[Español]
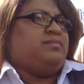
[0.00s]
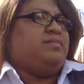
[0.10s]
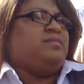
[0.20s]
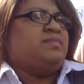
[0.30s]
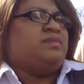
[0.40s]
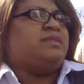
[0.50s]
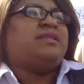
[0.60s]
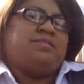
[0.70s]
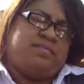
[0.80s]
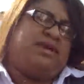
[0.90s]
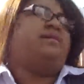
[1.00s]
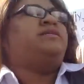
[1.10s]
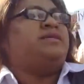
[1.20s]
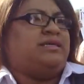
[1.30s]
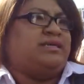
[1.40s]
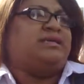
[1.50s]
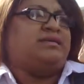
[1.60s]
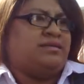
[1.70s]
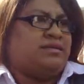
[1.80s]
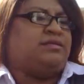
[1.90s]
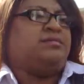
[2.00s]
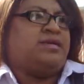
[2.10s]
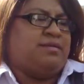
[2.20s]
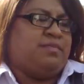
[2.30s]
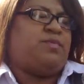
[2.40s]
abuso de autoridad? También si se va a